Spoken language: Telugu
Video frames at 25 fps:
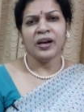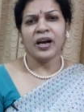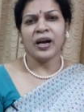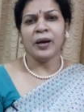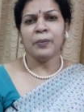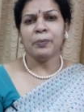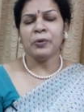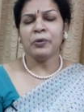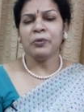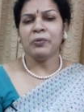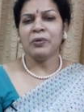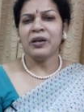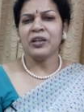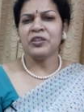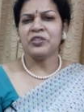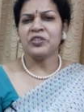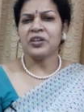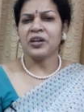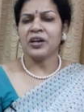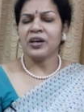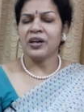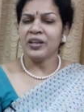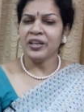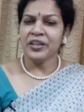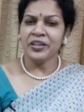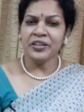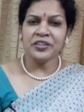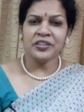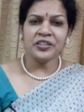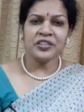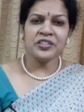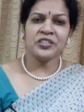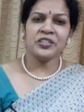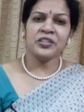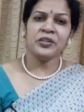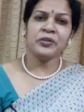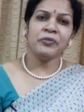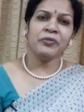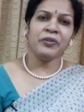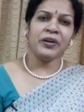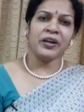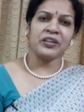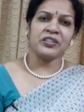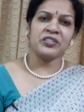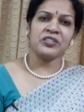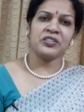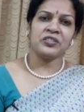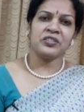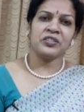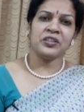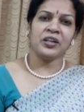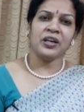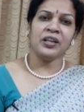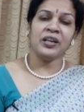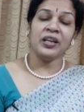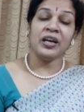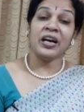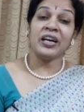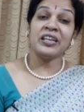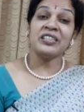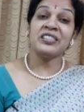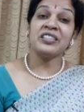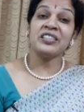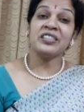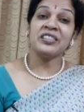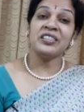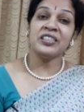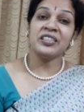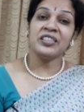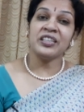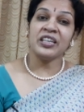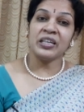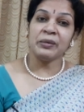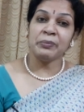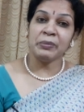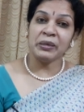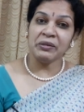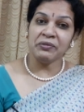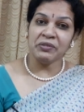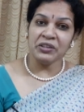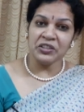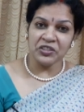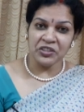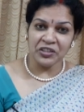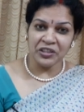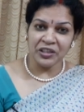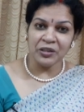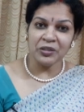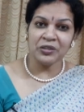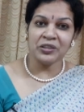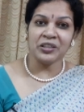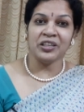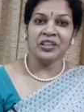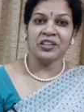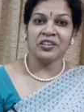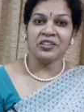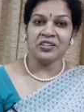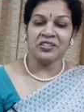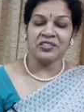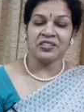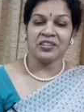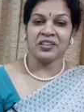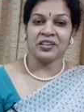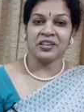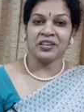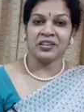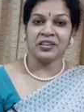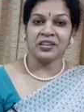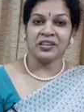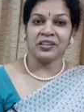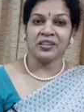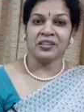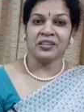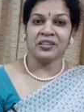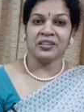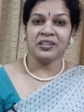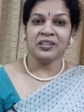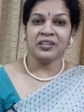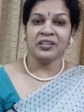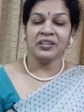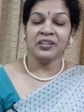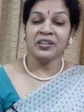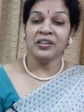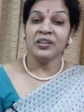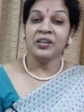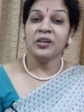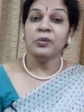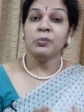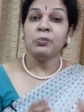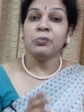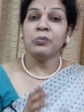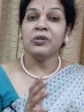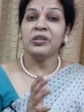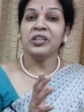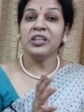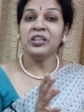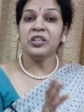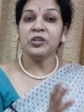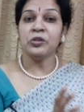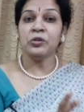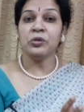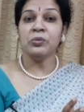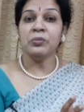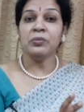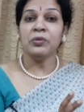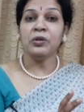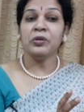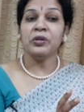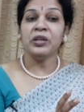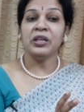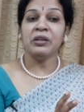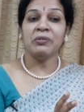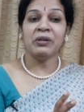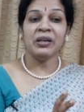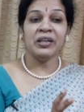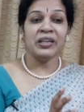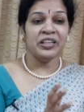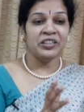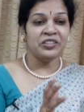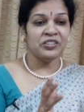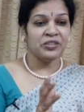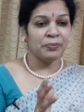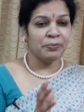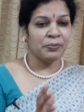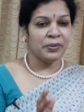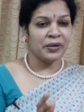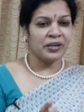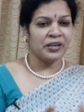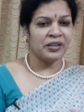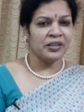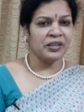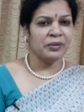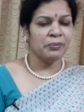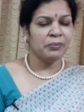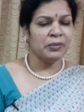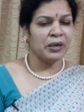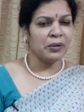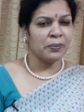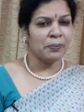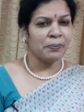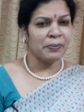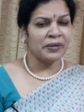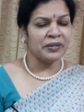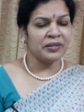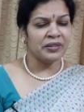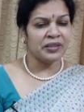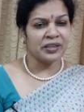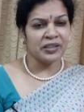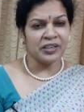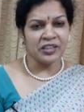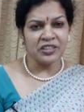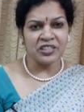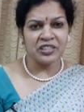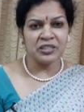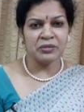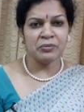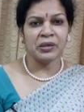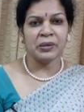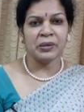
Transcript: అప్పుడు వాళ్ళు చాలా ఇంట్రెస్టింగ్ ఫ్యాక్ట్స్ చాలా ఆసక్తికరమైన విషయాలు తెలియజేశారట మొదటి రూమ్లో ఉన్న వాళ్ళు ఏం చెప్పారంటే మాకు పెద్ద కష్టం